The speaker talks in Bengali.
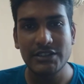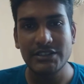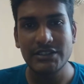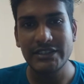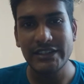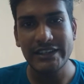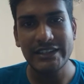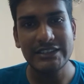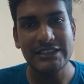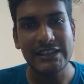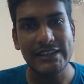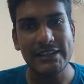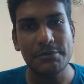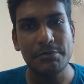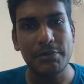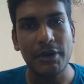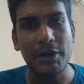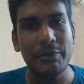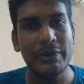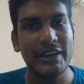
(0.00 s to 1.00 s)
সে কি চাকরি
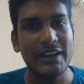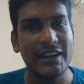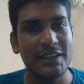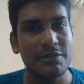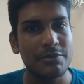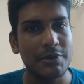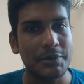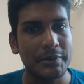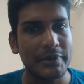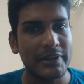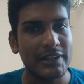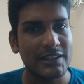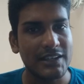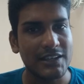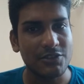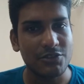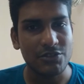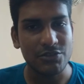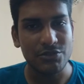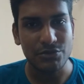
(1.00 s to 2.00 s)
পাবে নাকি পাবে না
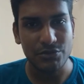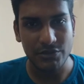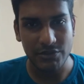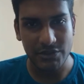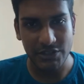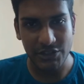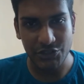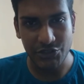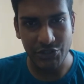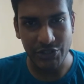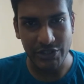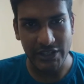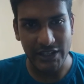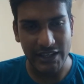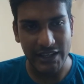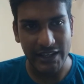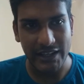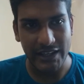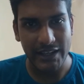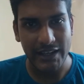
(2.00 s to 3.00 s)
তার কোনো নিশ্চয়তা
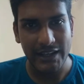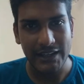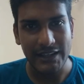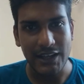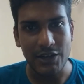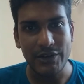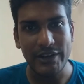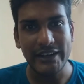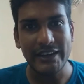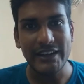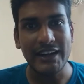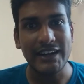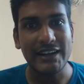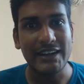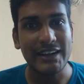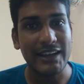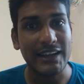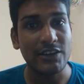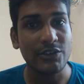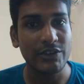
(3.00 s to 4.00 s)
নেই তাহলে এই
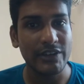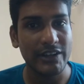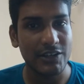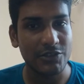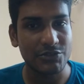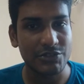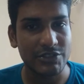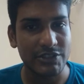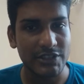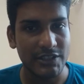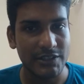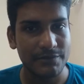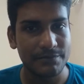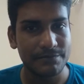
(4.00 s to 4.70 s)
টাকাটা কেন নেওয়া হচ্ছে